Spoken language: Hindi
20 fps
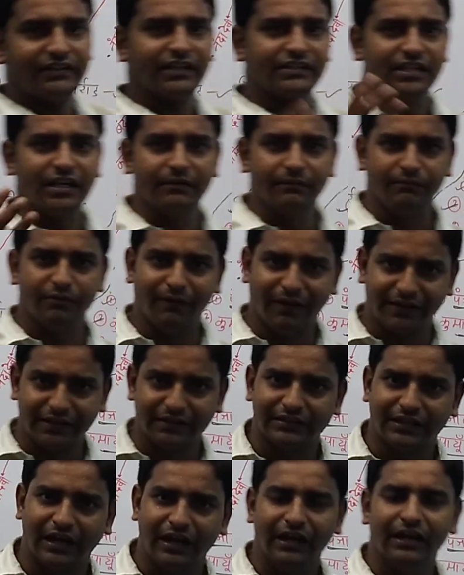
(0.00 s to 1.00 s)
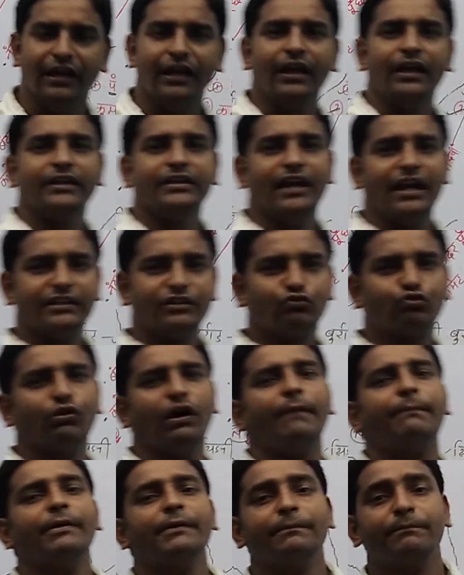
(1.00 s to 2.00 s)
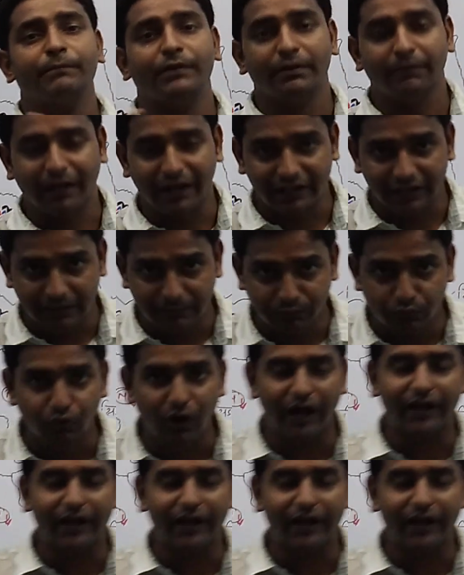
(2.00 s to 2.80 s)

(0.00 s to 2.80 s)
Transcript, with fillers: से दक्षिण विभाजन था या जिसको आप हिमालय की भू